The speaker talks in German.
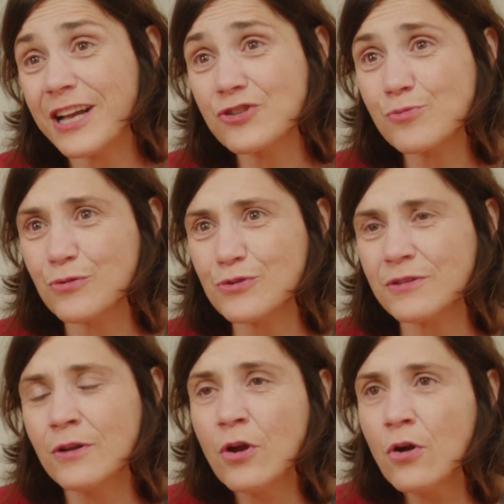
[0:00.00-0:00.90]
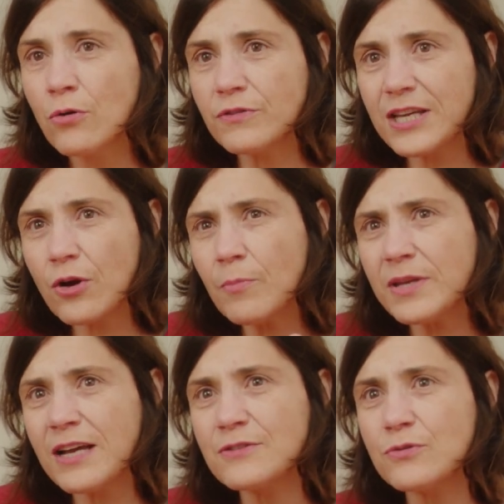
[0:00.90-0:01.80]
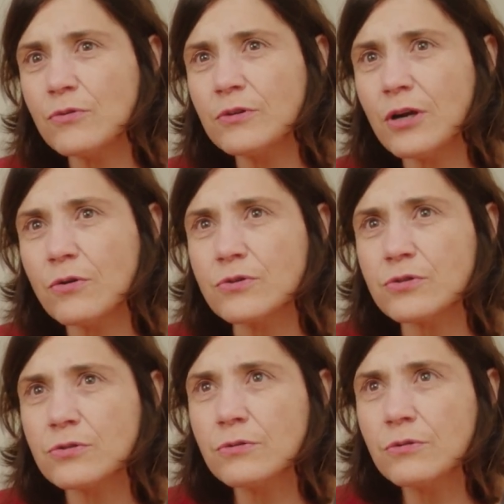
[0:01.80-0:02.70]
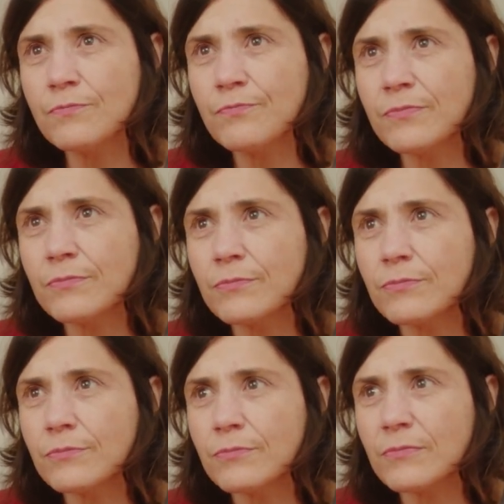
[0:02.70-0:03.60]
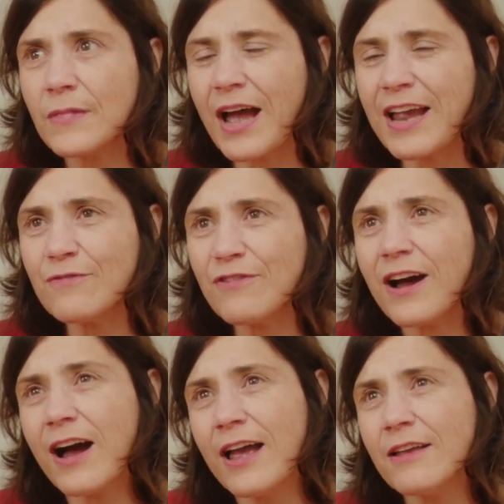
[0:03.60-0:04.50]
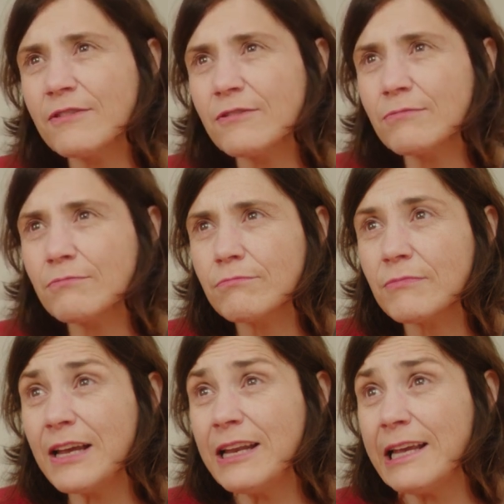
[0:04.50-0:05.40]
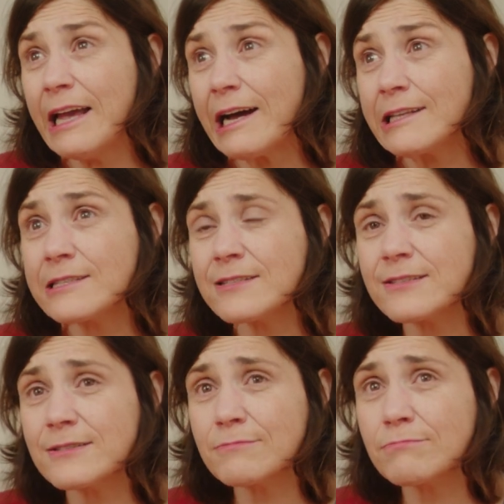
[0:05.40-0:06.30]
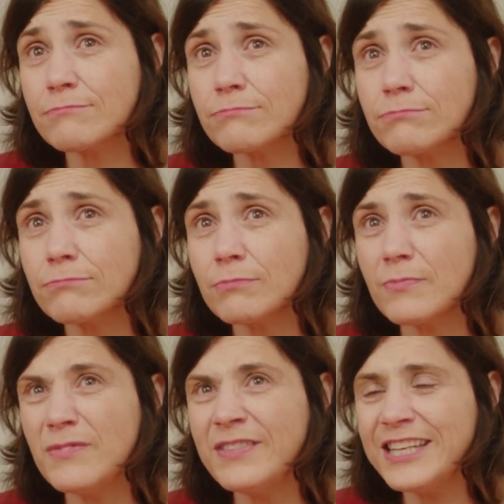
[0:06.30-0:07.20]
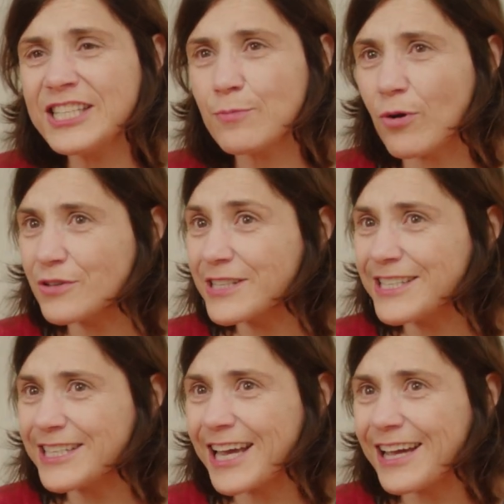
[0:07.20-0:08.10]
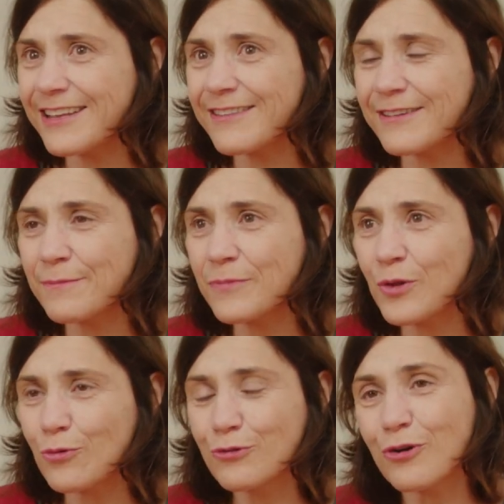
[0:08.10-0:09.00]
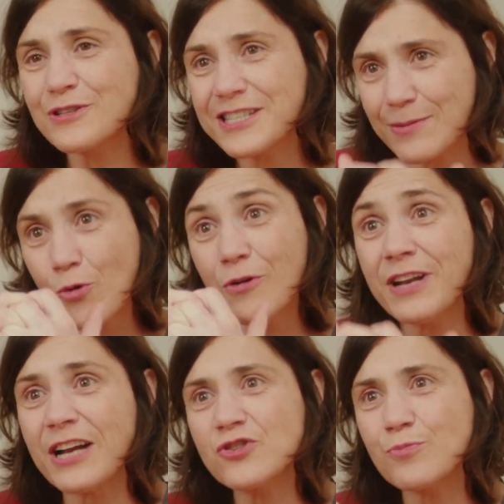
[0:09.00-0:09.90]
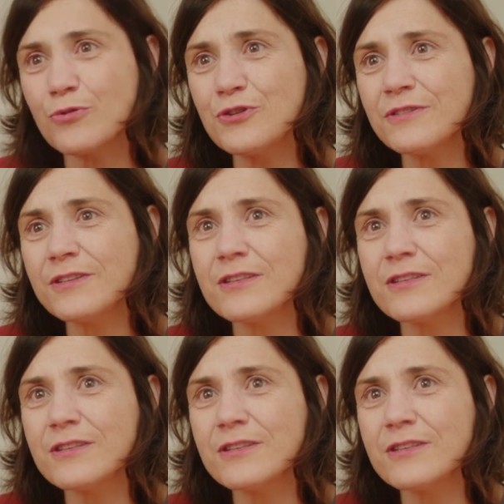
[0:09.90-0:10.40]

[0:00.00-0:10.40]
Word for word: Ansprüchen. Und die Kombination aus Einfachheit, Eleganz, Nichtprotzigkeit, und trotzdem hohen Ansprüchen.